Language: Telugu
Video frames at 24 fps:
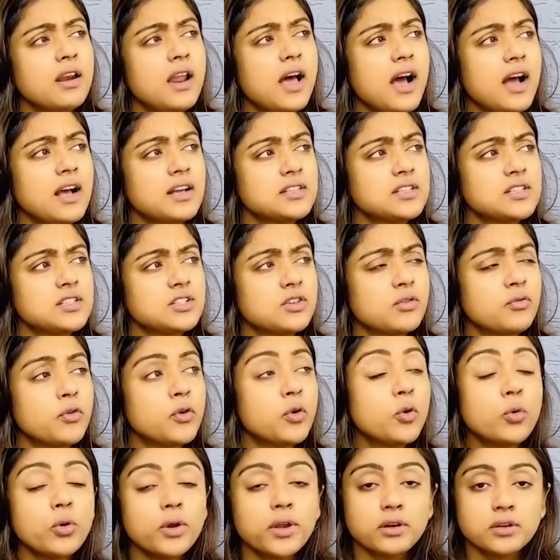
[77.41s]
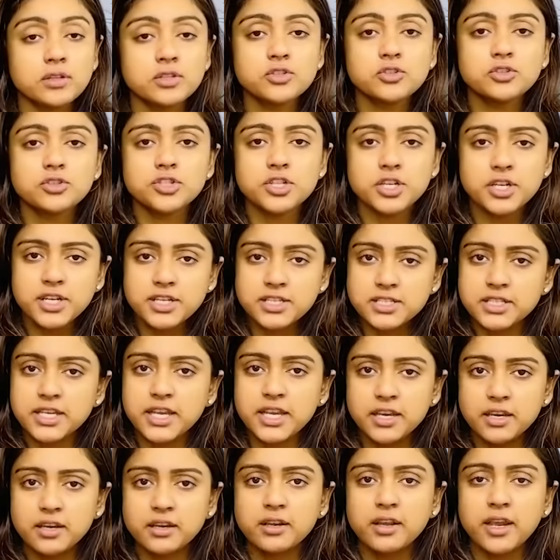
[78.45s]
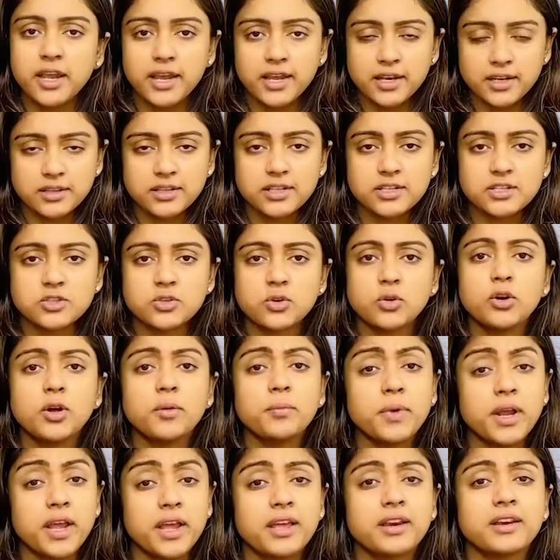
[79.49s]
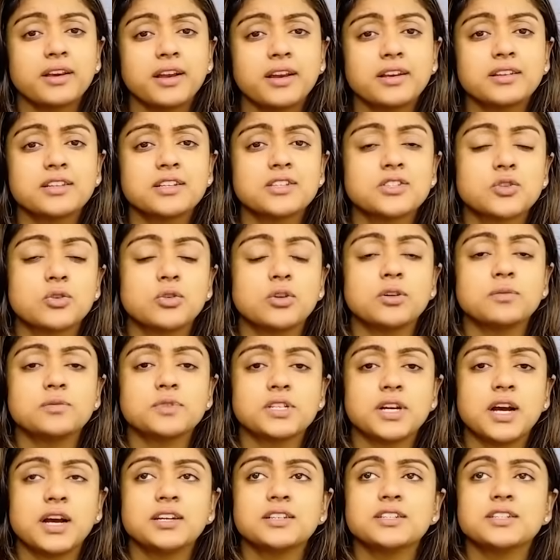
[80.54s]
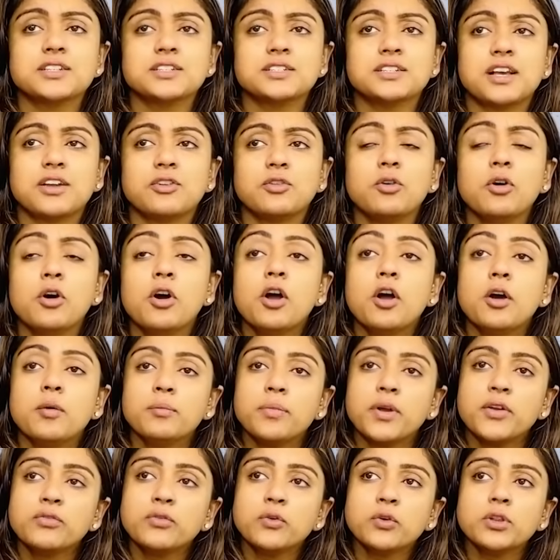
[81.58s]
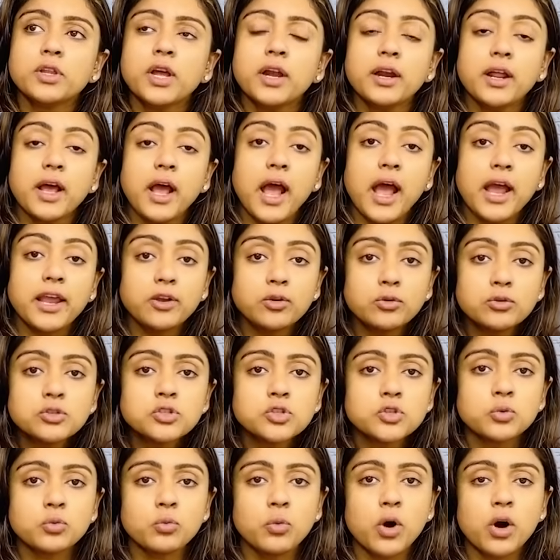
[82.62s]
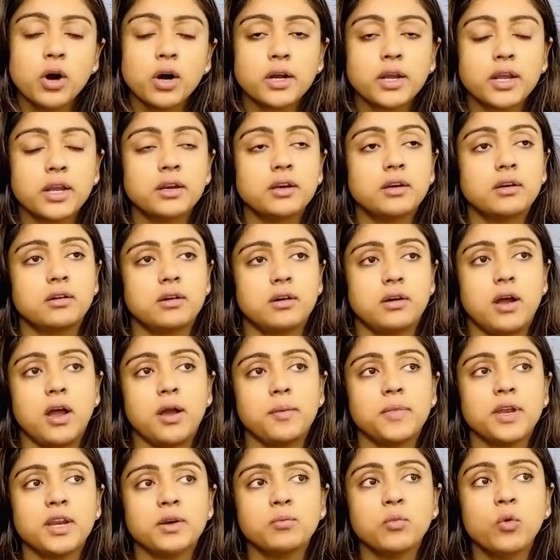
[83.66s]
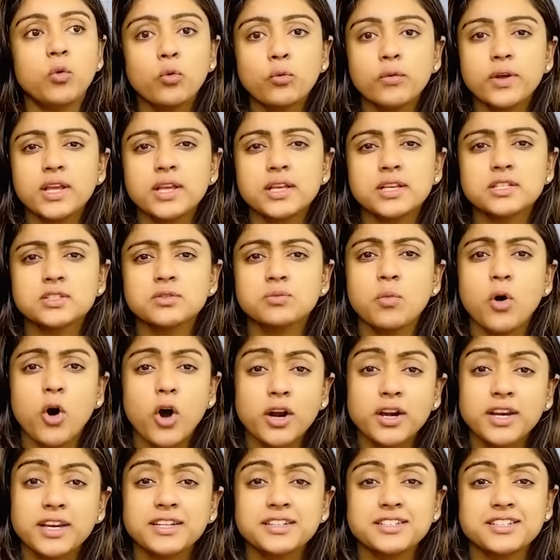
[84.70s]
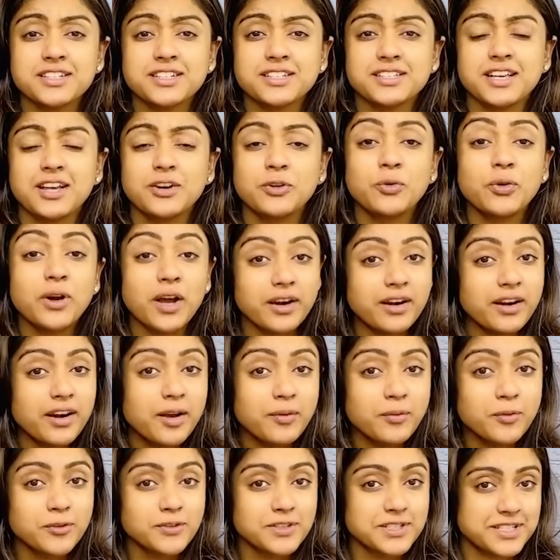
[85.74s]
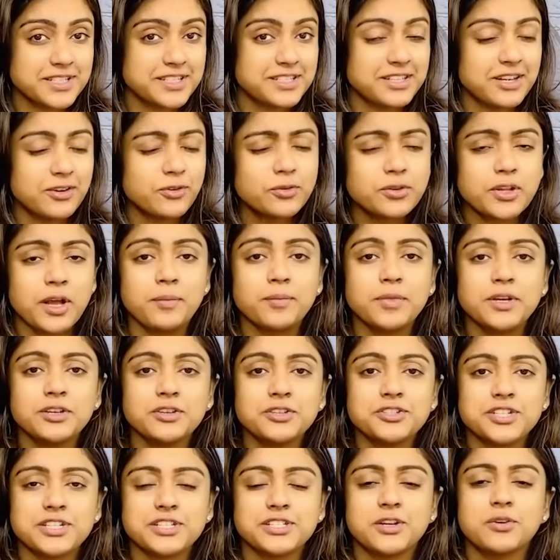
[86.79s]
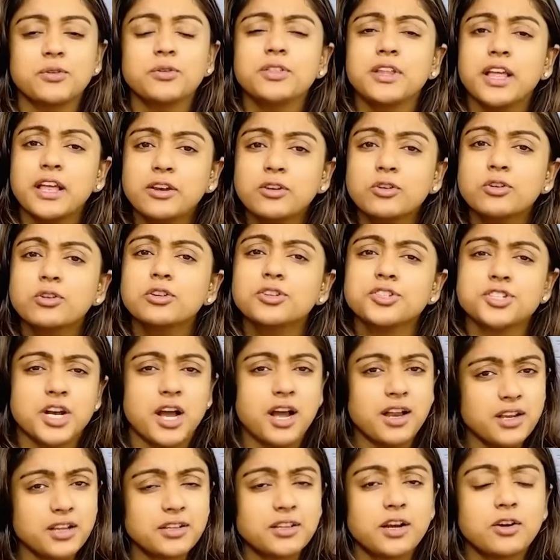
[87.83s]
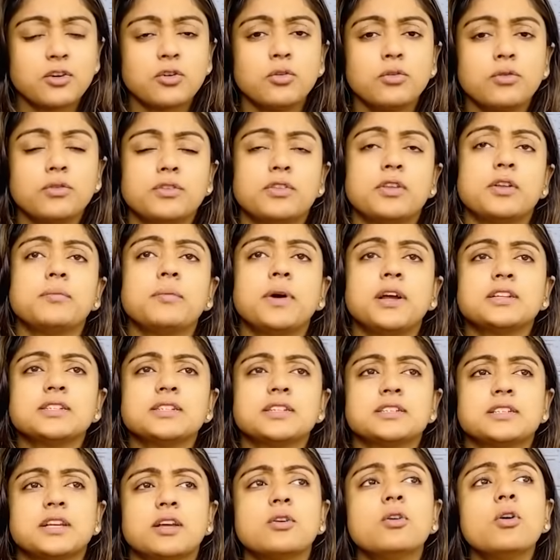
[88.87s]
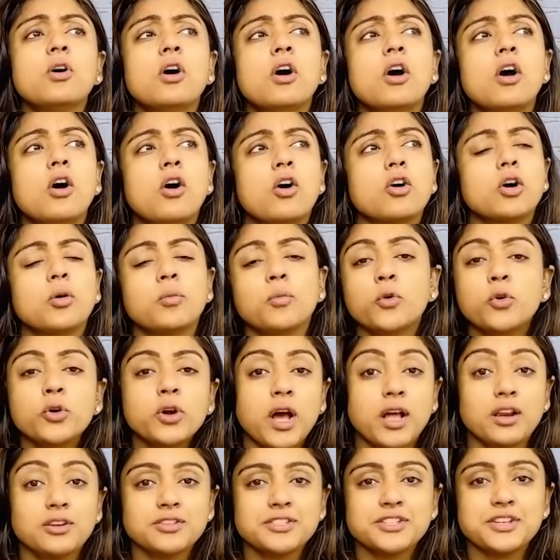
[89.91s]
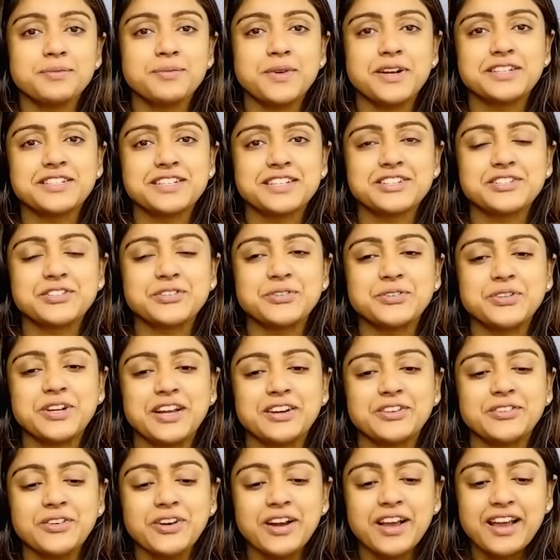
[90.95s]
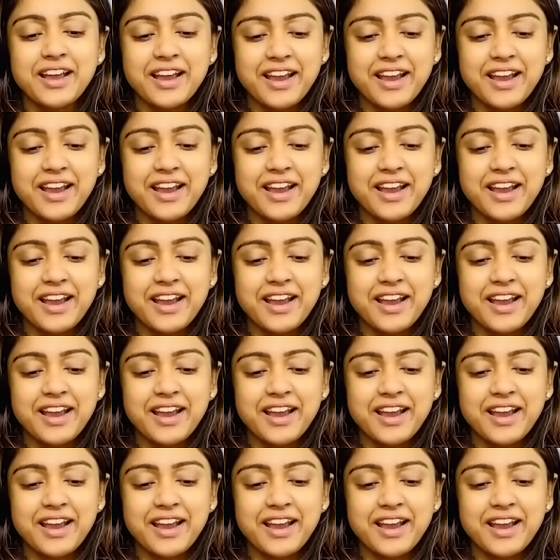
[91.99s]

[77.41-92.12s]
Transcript: లాస్ట్ ఫ్యూ ఇయర్స్ నుంచి నేను స్కిన్ కేర్ తీసుకోవడం హెయిర్ కేర్ తీసుకోవడం స్టార్ట్ చేశాను బిఫోర్ దట్ ఐ యూస్ టు వర్క్ ఇన్ ఐ మీన్ మూవీస్ మోడలింగ్ చేశాను కన్నడ మూవీస్ చేశాను తమిళ్లో చేశాను తెలుగు కూడా చాలా తక్కువ సినిమాలు చేశాను ఒక మూడు నాలుగు సినిమాలు చేసి ఉంటాను